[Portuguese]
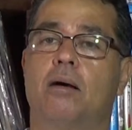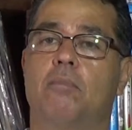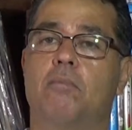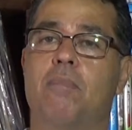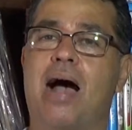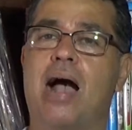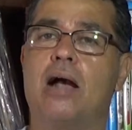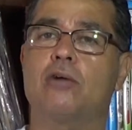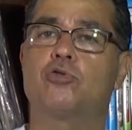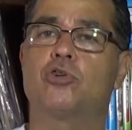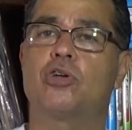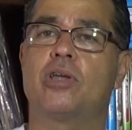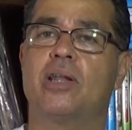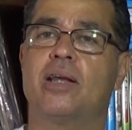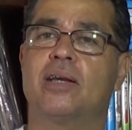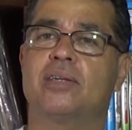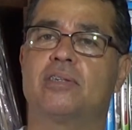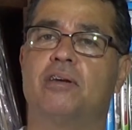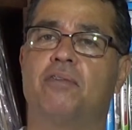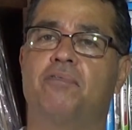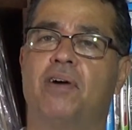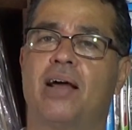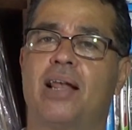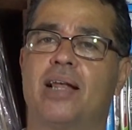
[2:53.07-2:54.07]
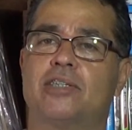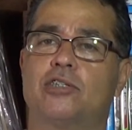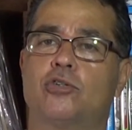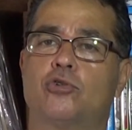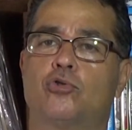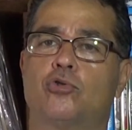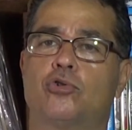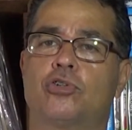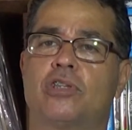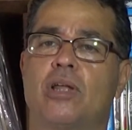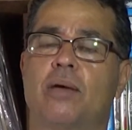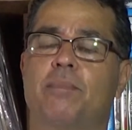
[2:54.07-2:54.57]
Marcos, queria que você falasse
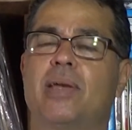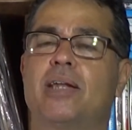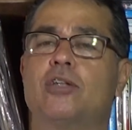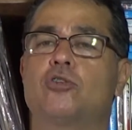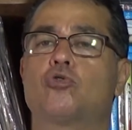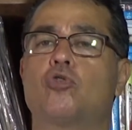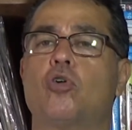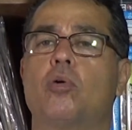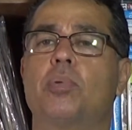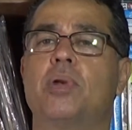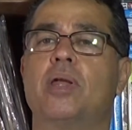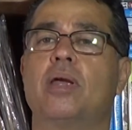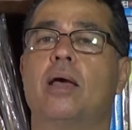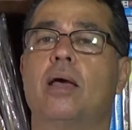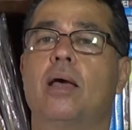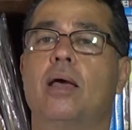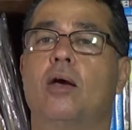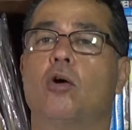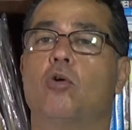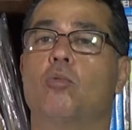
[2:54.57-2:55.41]
justamente sobre